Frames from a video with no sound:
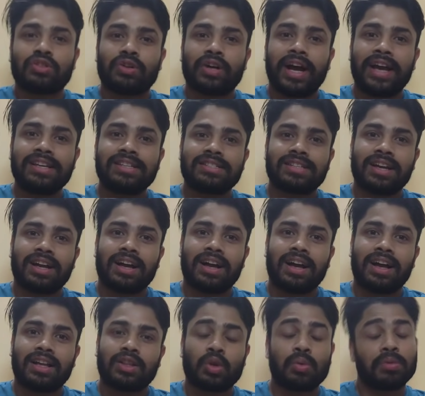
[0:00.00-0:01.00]
সো গাইজ
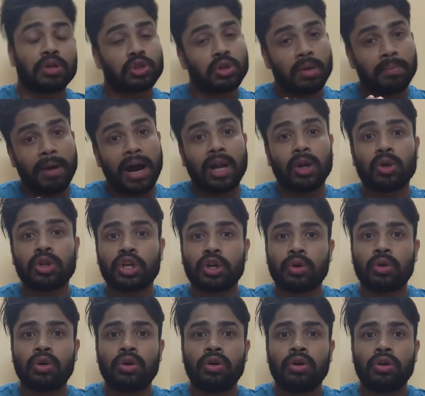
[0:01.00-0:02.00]
তোমরা সবাই ভালো
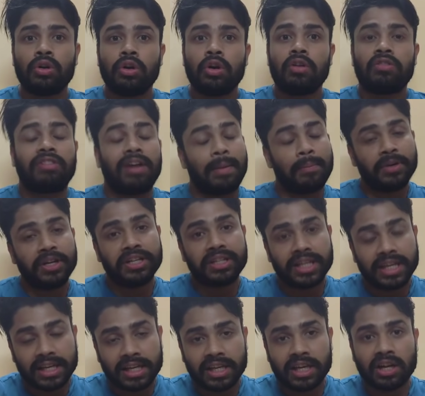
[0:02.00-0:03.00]
থেকো ফ্যামিলি
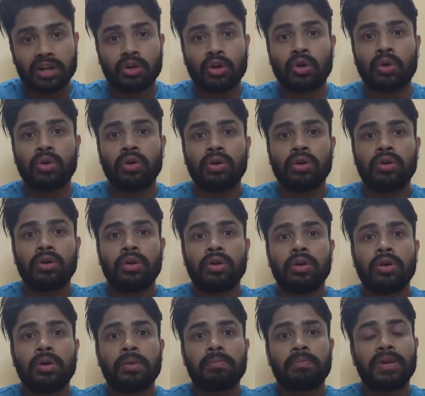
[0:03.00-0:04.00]
টেক কেয়ার করো
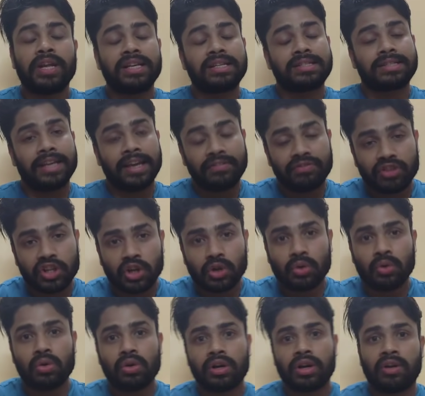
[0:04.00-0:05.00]
প্লিজ সেফ
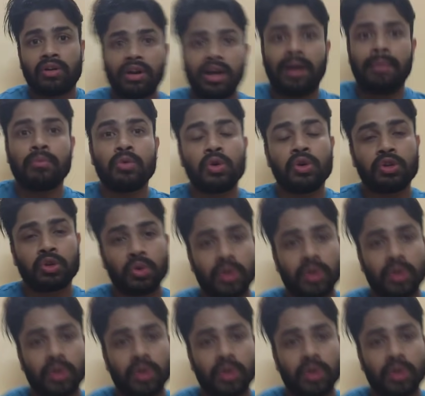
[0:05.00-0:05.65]
থেকো কেননা আমিও